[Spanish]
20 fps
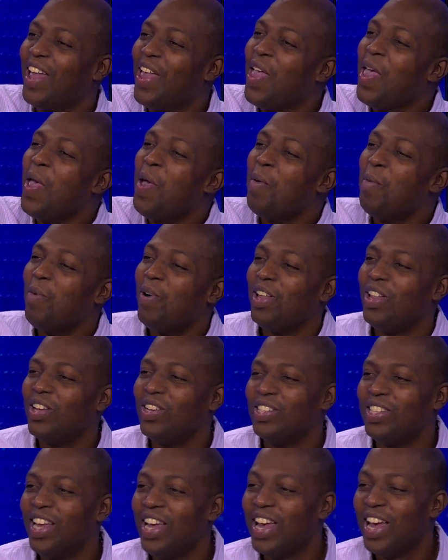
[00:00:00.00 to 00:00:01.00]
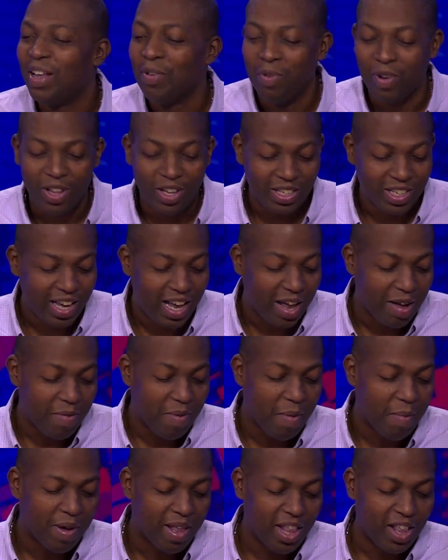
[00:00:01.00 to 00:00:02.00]
buenos días, buenos días y
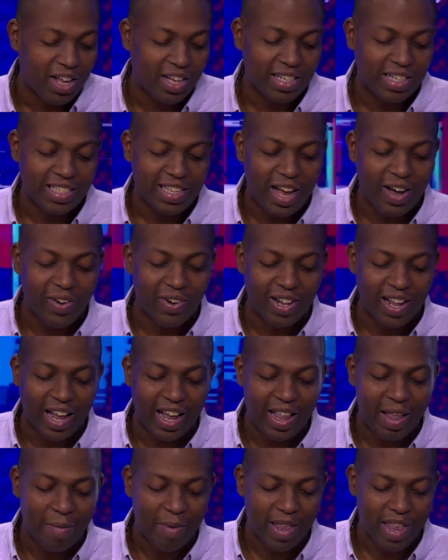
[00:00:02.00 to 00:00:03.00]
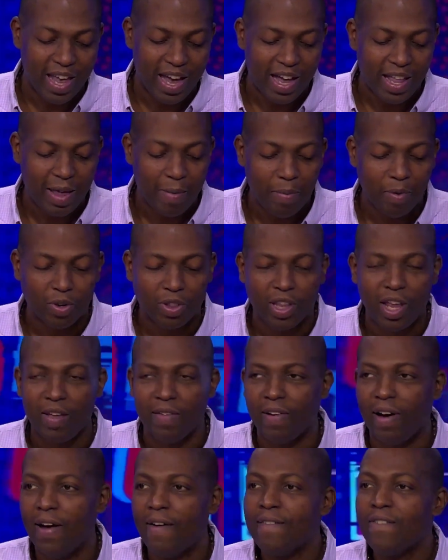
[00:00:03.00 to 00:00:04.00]
bienvenidos a esta jornada de mañana deportiva.